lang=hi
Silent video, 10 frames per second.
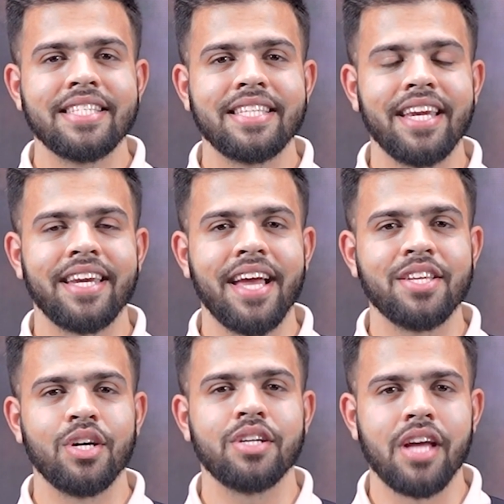
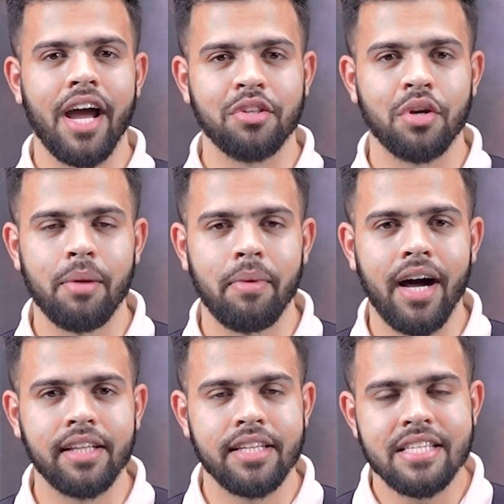सनराइजर्स
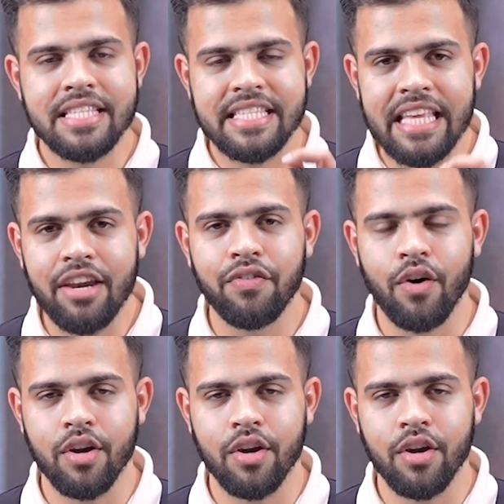हैदराबाद सिर्फ